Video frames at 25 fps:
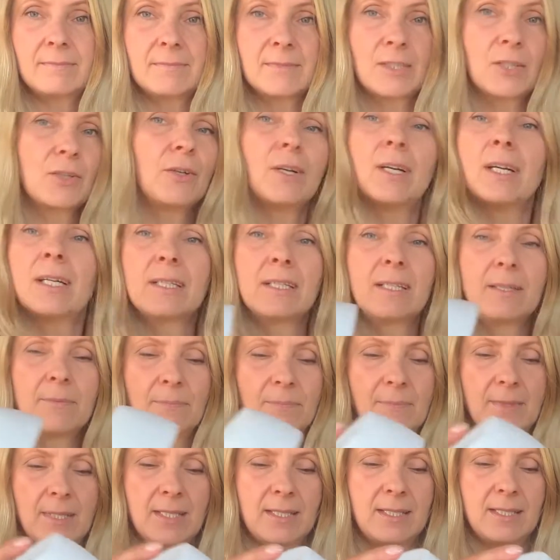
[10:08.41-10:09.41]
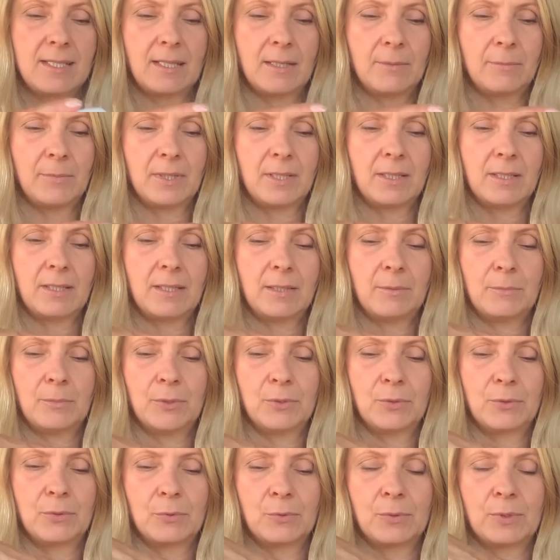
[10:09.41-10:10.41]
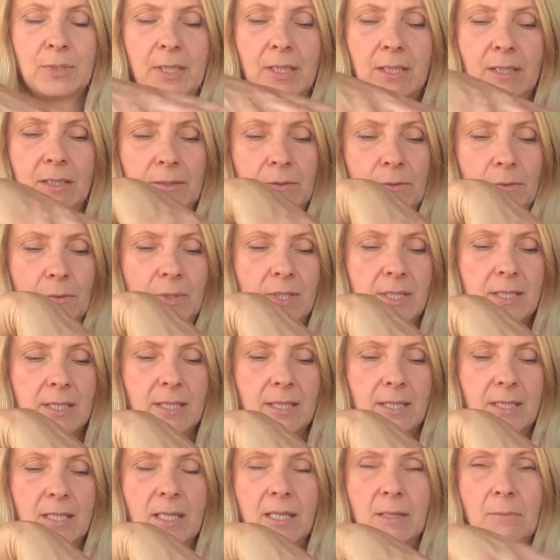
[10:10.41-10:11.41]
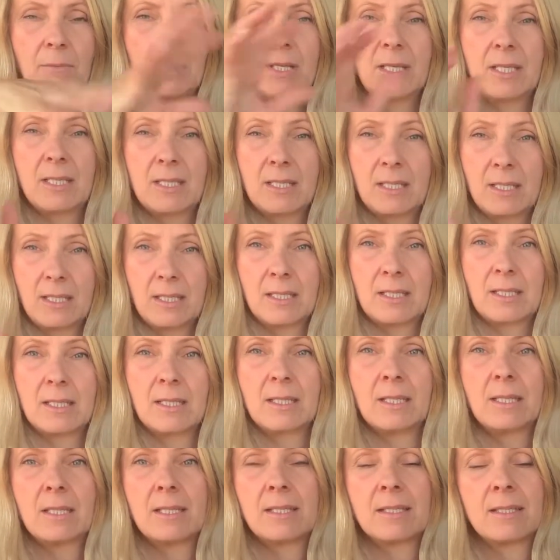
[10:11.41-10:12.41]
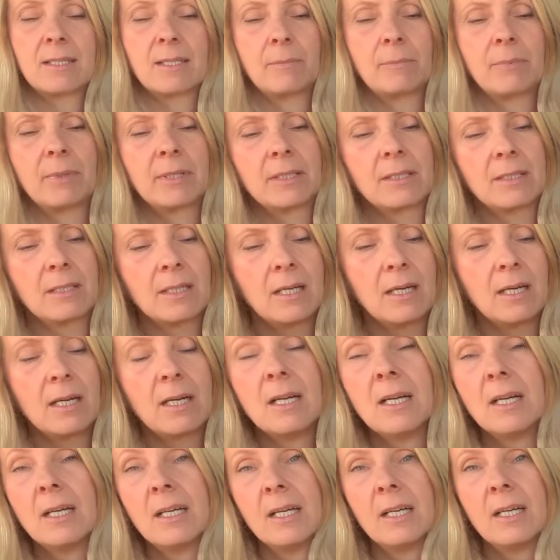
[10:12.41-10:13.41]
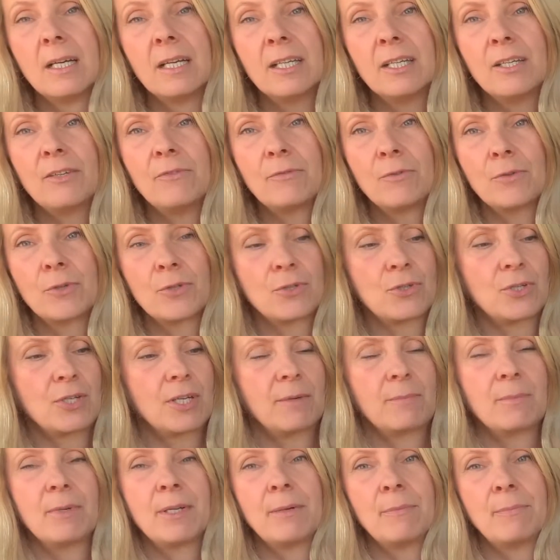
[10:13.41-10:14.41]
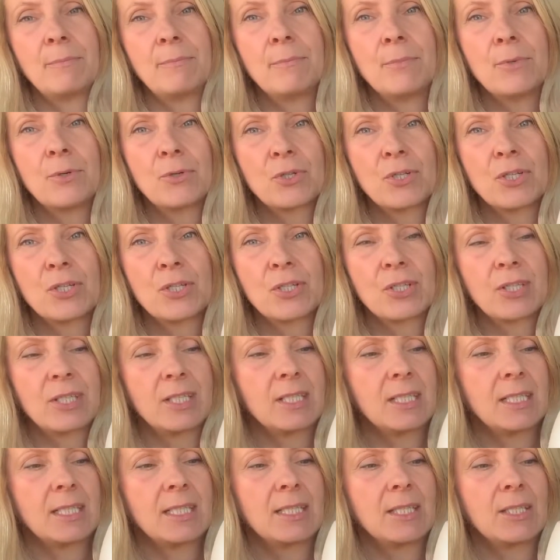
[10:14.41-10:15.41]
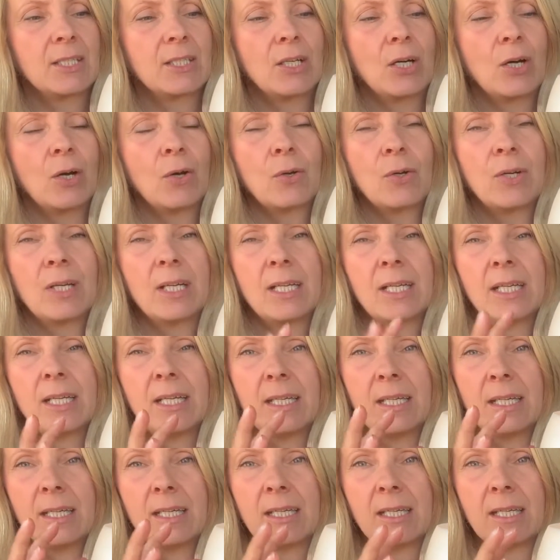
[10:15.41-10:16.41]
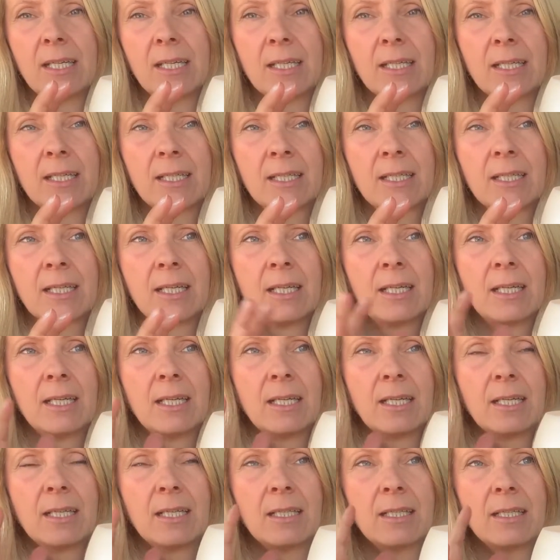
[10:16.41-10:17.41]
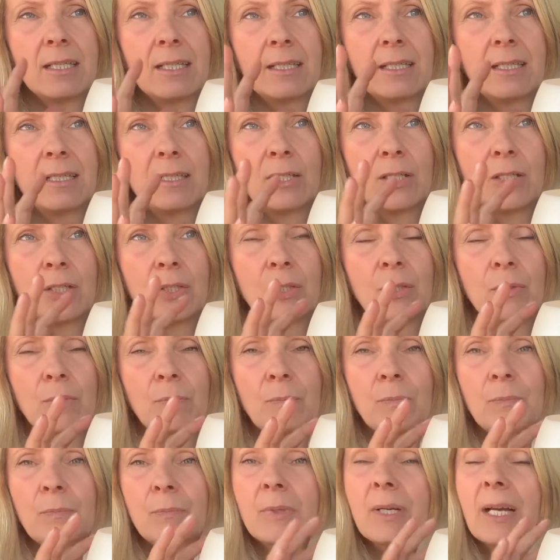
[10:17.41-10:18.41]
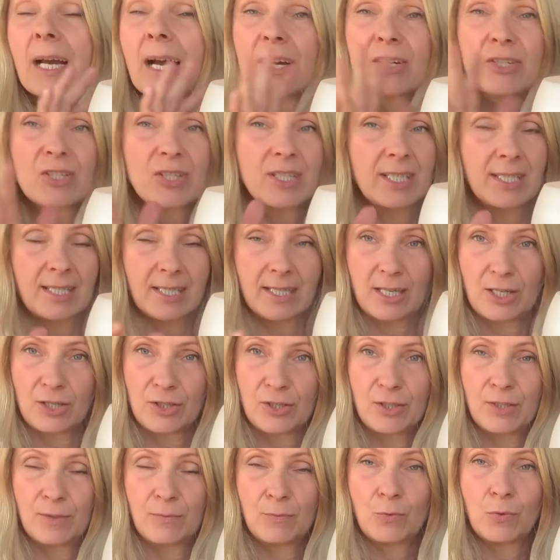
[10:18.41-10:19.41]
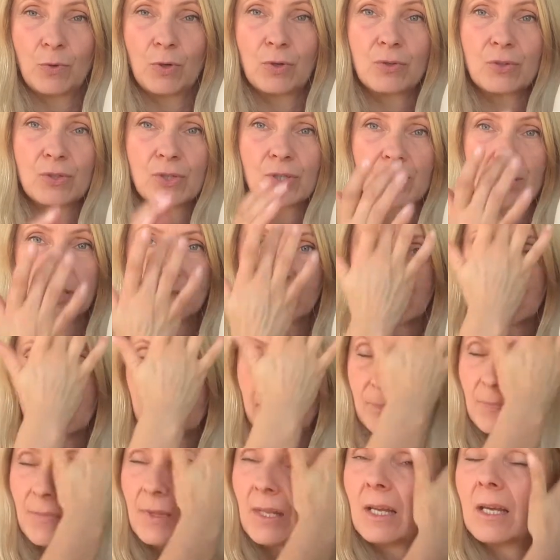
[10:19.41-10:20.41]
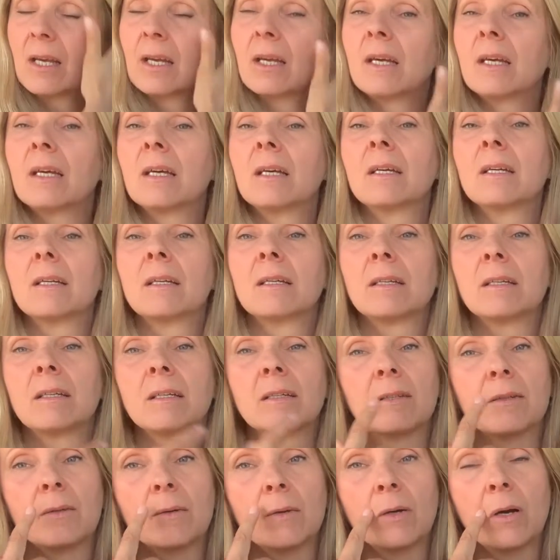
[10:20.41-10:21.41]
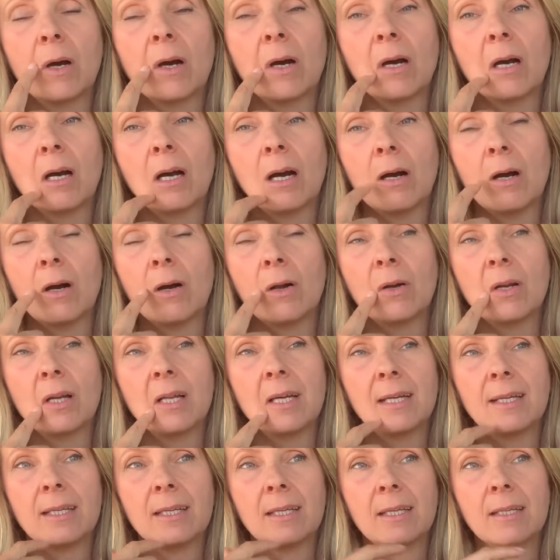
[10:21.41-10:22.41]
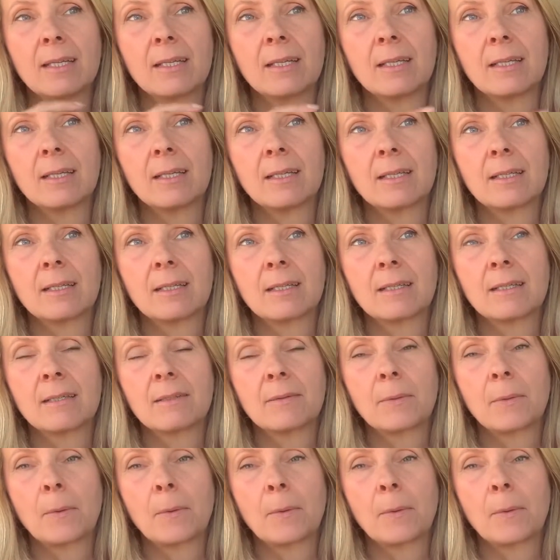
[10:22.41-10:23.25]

kochani, zamykamy tutaj. Tu jest takie miejsce, gdzie jest zapadka i włączamy. Możesz ten olejek, e, każdy z każdym łączyć. E, olejek